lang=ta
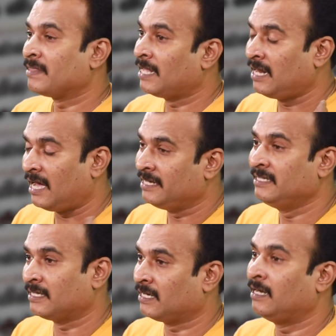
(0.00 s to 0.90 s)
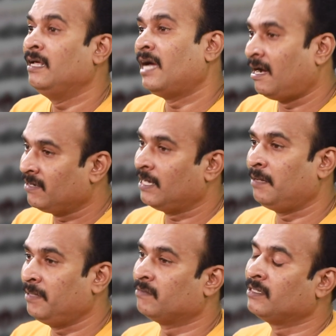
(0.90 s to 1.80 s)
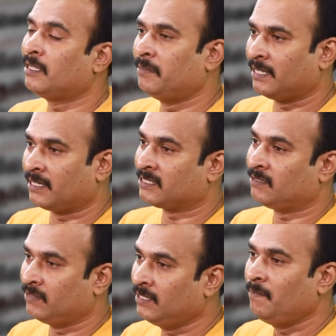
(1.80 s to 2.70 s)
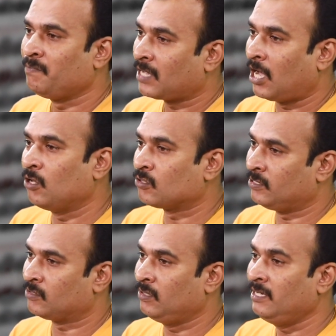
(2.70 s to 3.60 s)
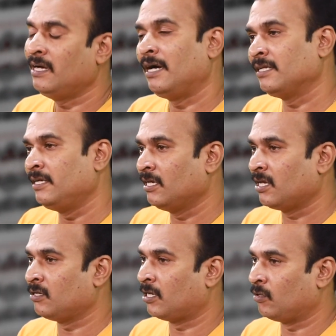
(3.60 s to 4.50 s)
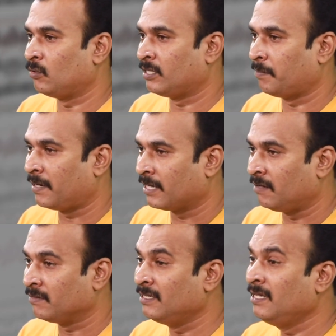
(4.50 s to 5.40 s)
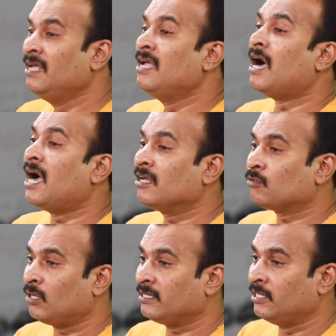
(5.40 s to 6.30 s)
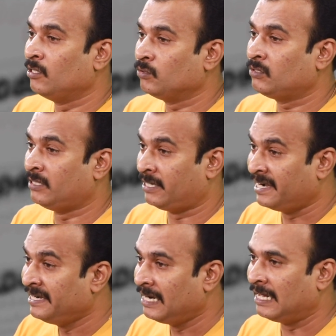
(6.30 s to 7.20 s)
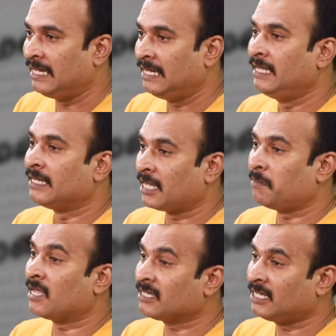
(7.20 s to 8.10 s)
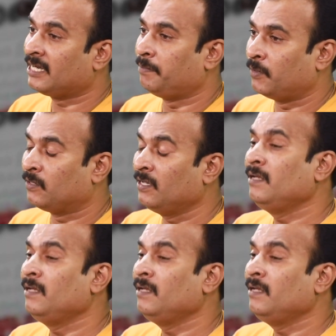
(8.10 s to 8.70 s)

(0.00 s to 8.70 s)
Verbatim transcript: நல்ல அறிஞர்கள் அவங்க எல்லாமே வந்து தமிழக அரசுக்கு வந்து ஆலோசனை சொல்லி அந்த நீராறும் கடலூர் பாடலை வந்து ஆயிரத்தி தொள்ளாயிரத்தி இருபத்தி ரெண்டில் நம்ம அரசாணை போட்டு